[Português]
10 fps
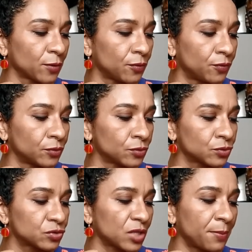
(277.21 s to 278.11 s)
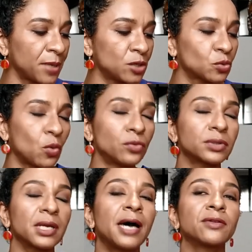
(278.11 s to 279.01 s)
no fundo, justamente o
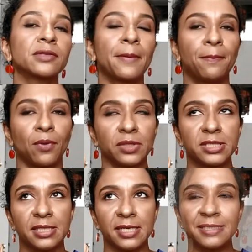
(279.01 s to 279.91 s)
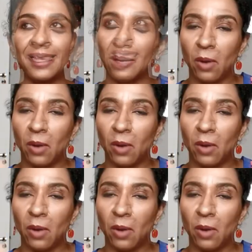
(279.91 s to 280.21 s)
contrário da polidez.